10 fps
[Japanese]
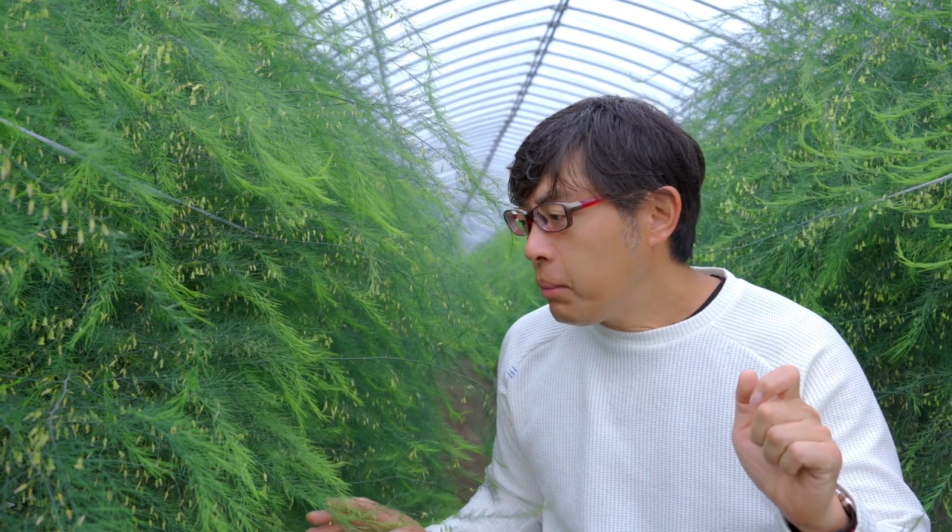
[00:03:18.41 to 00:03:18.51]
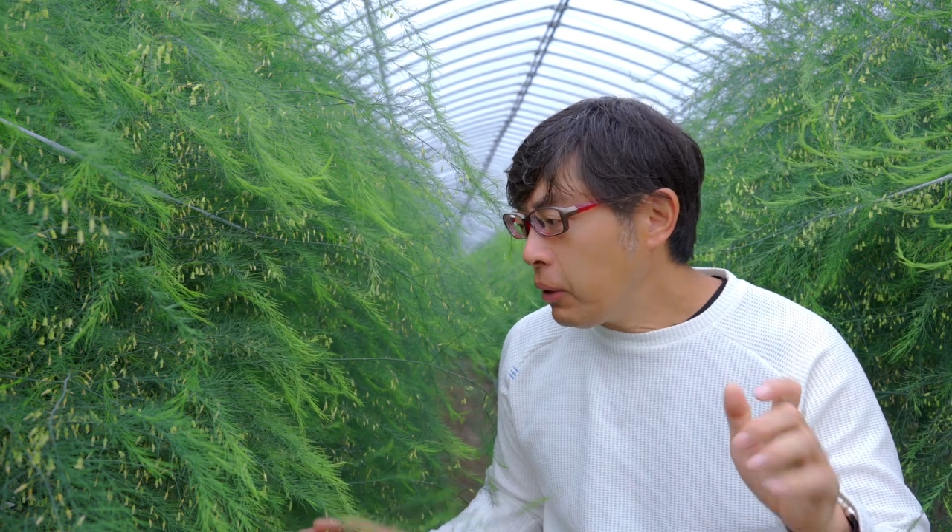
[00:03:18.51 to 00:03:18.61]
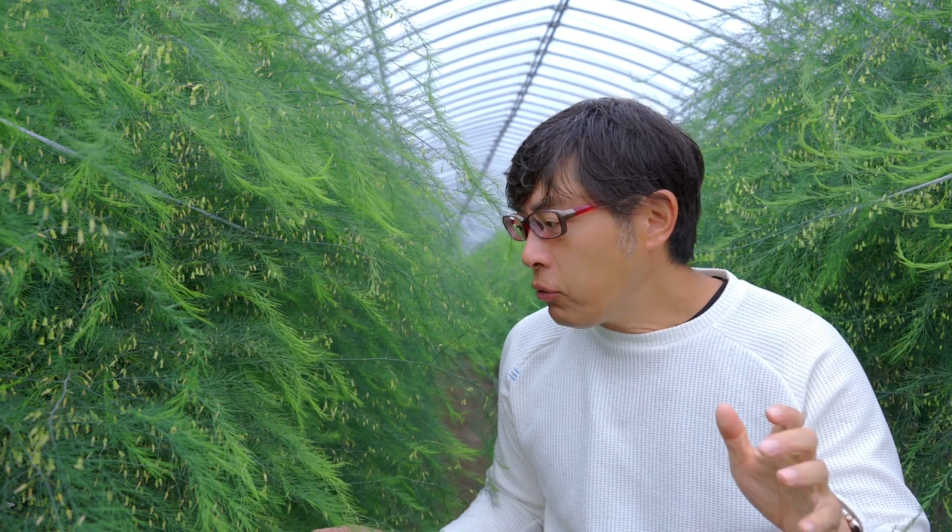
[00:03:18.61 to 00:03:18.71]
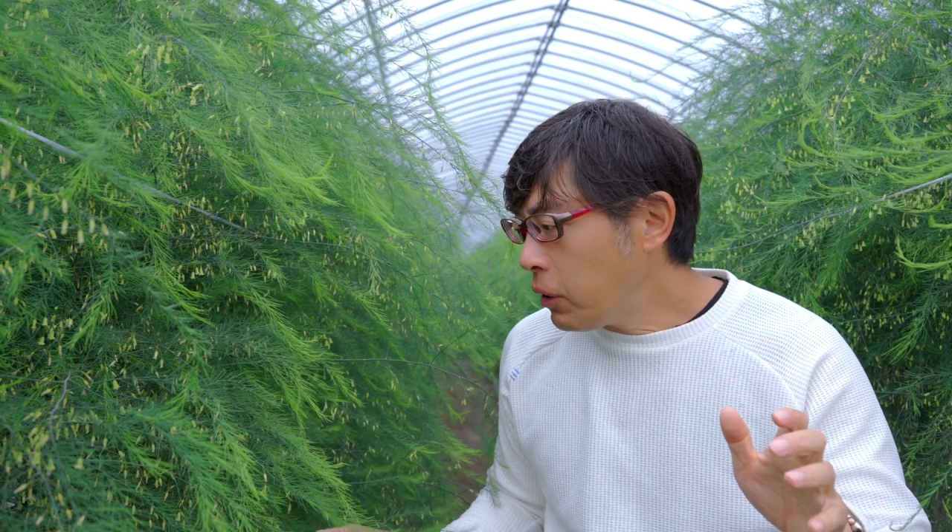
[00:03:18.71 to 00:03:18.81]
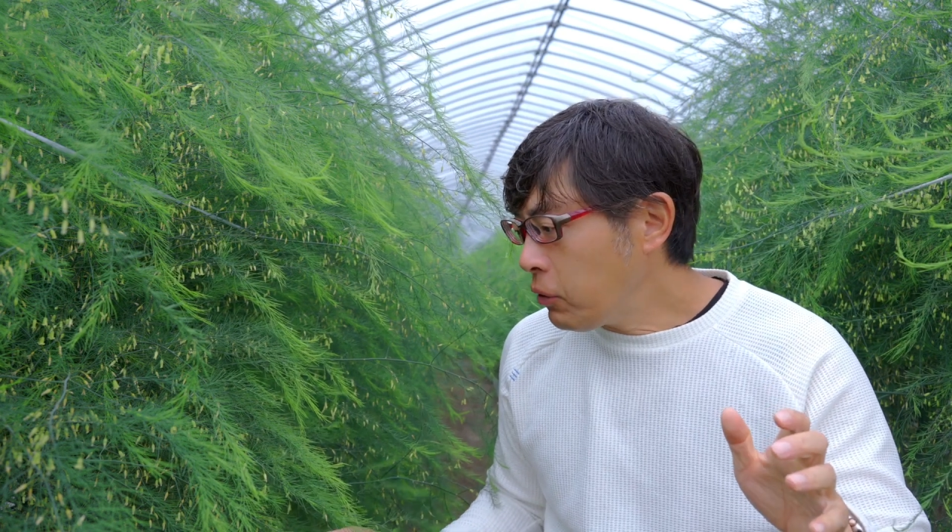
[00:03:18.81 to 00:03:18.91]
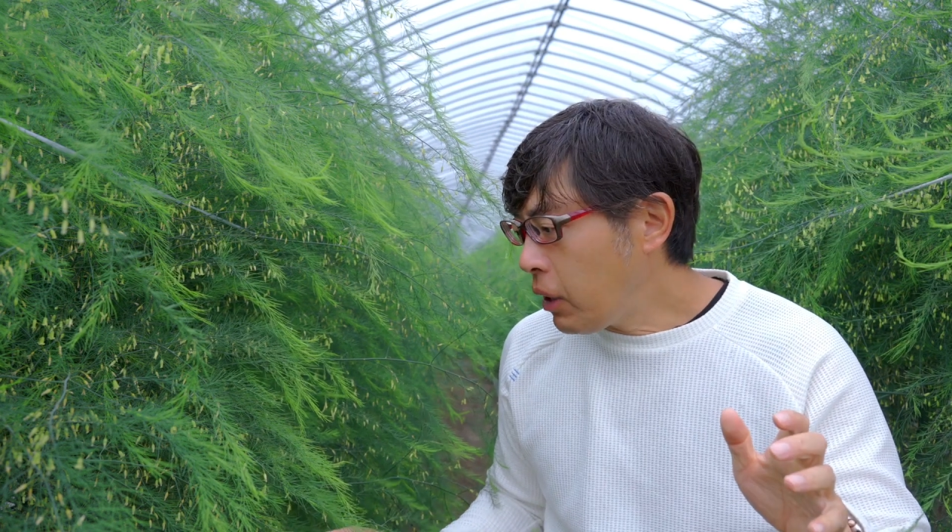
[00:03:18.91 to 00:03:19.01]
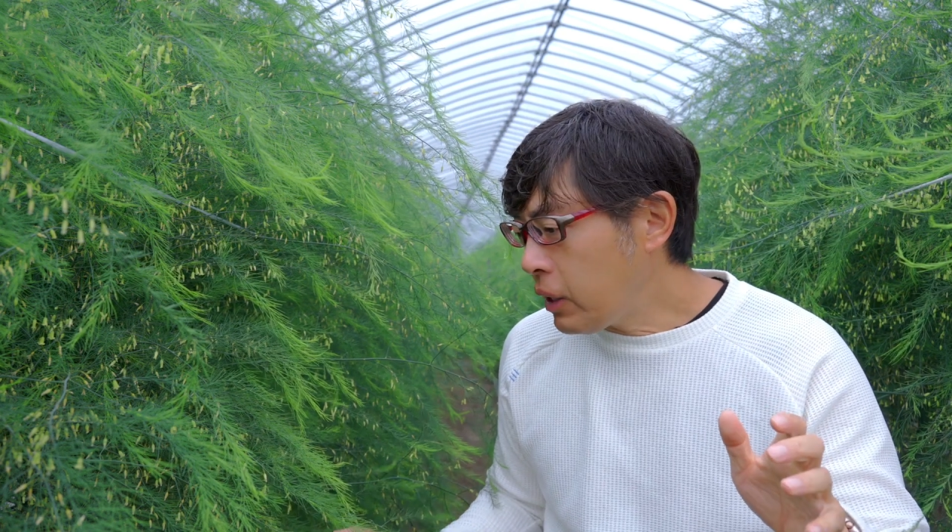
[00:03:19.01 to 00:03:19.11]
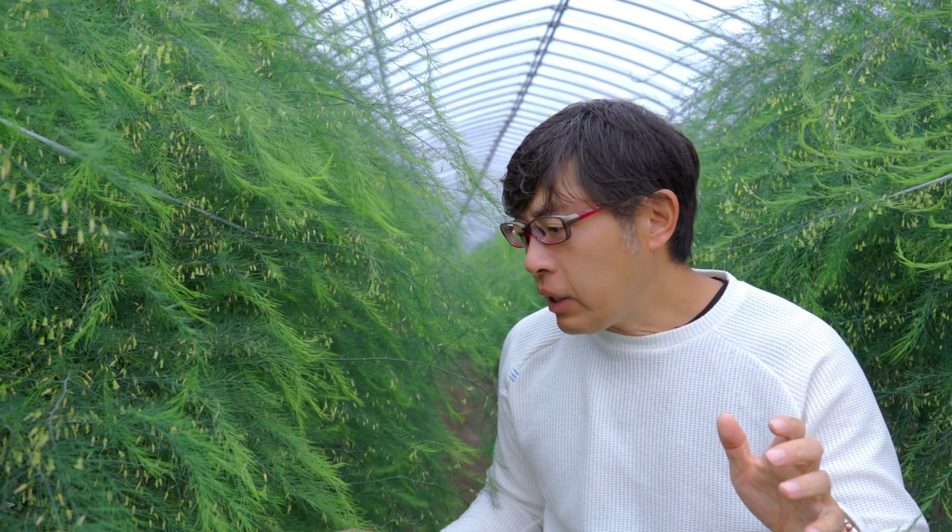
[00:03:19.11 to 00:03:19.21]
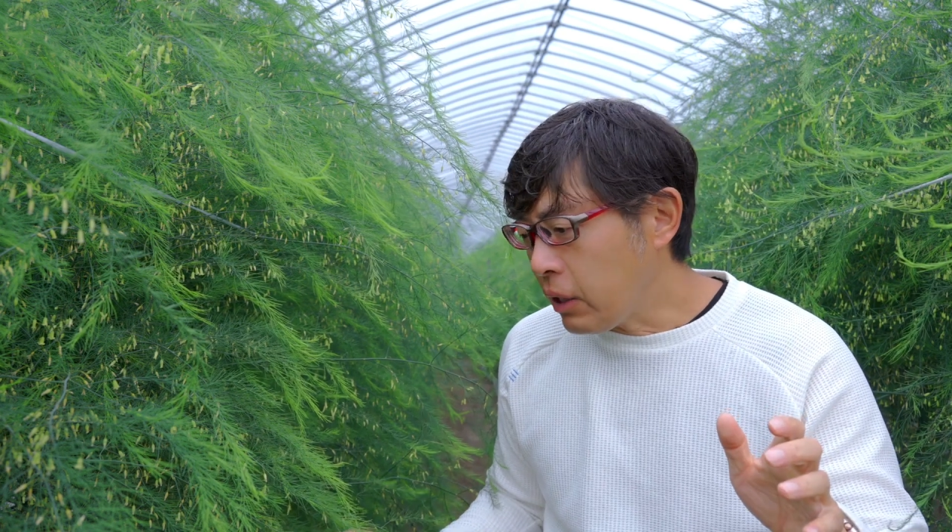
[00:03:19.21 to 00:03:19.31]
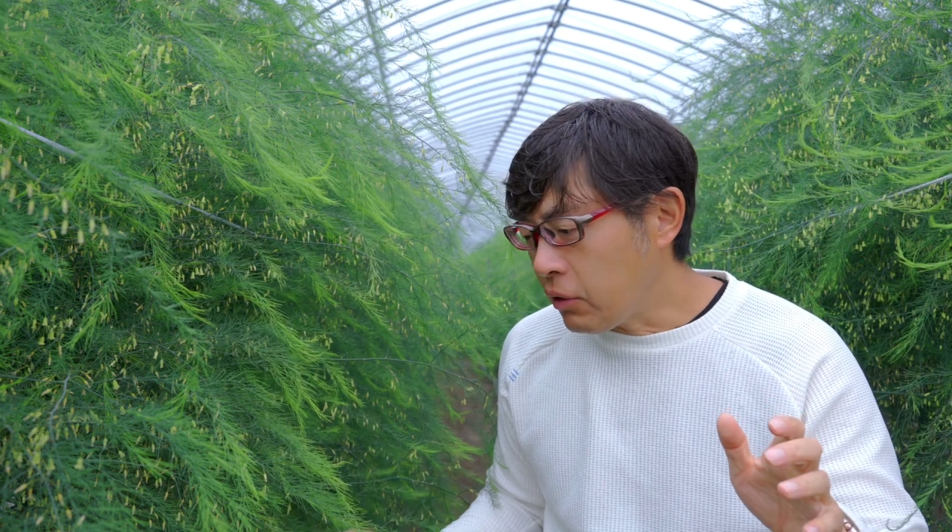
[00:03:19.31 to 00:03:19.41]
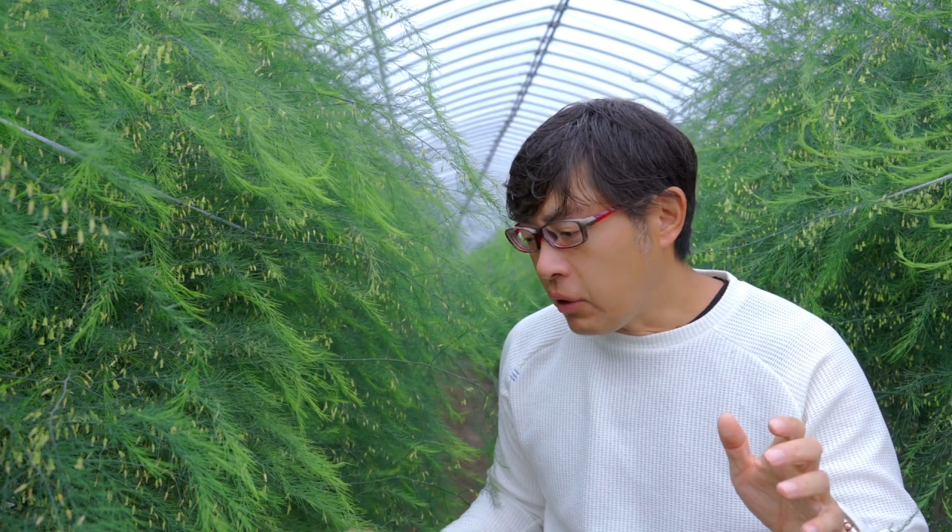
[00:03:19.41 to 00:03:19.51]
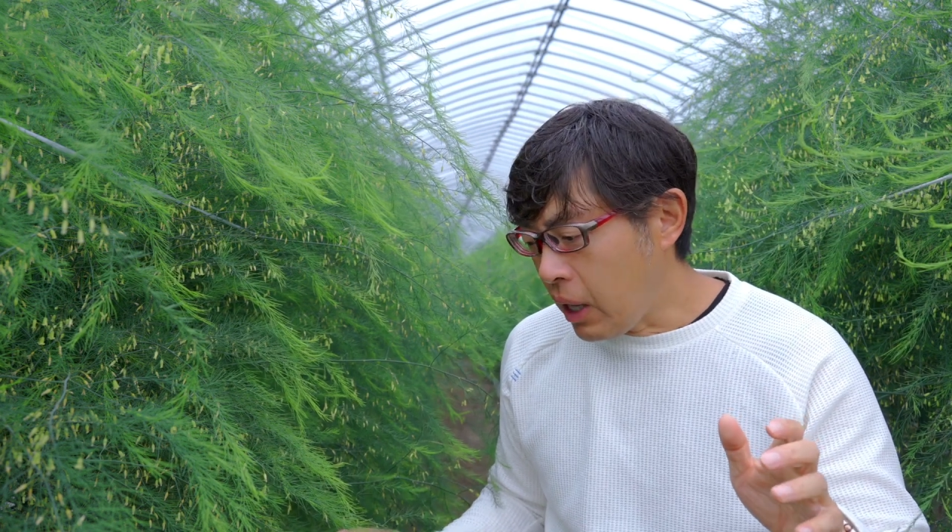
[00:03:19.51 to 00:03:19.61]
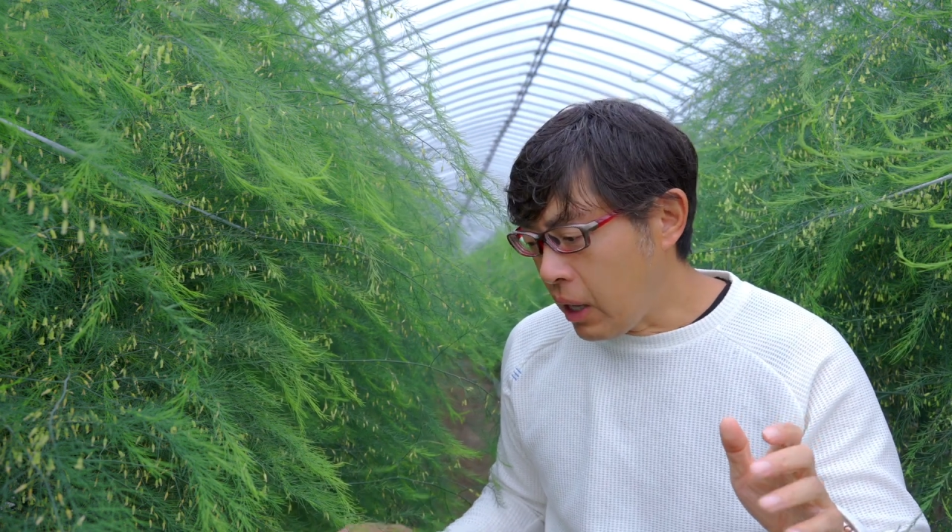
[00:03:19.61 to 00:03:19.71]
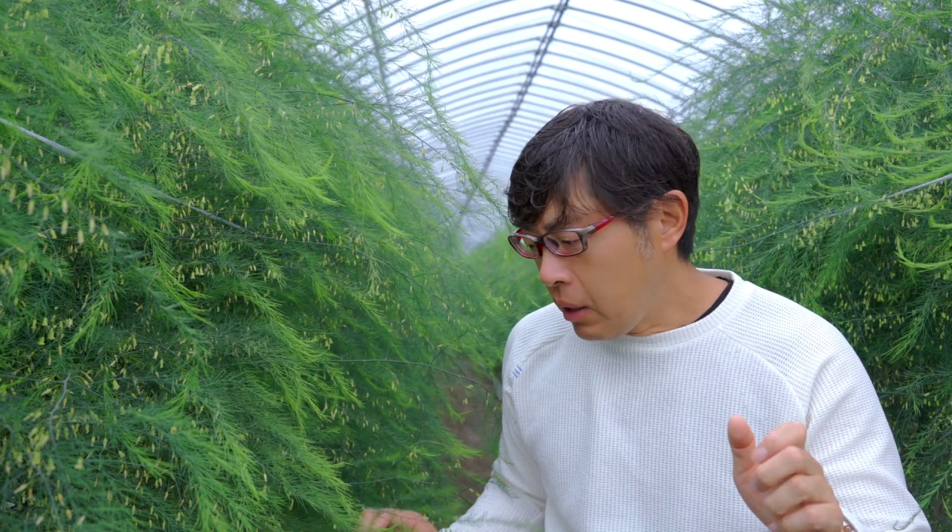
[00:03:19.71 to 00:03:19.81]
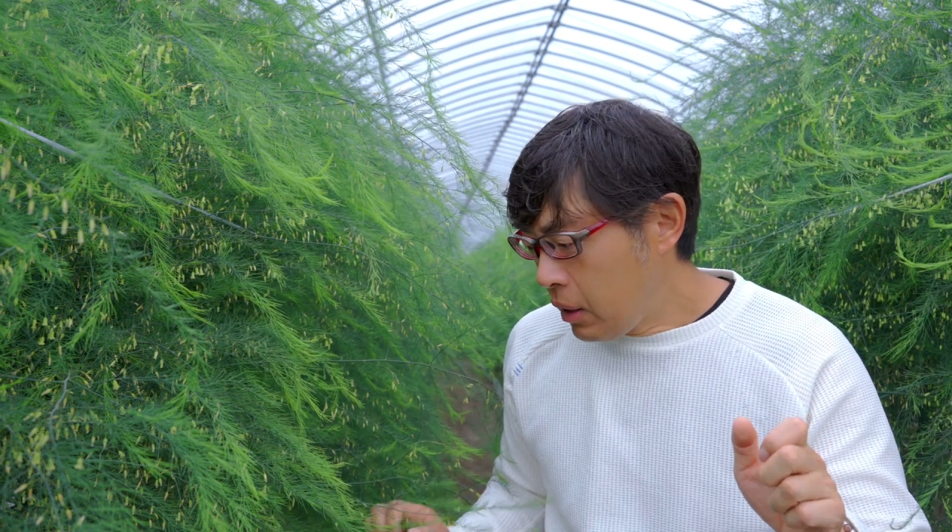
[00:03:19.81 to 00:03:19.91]
パートさんの中にはです
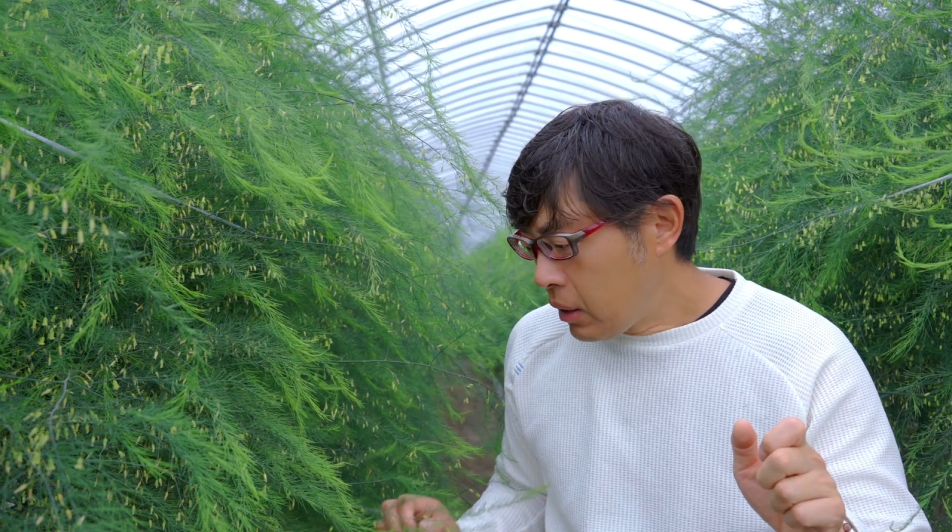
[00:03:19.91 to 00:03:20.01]
ね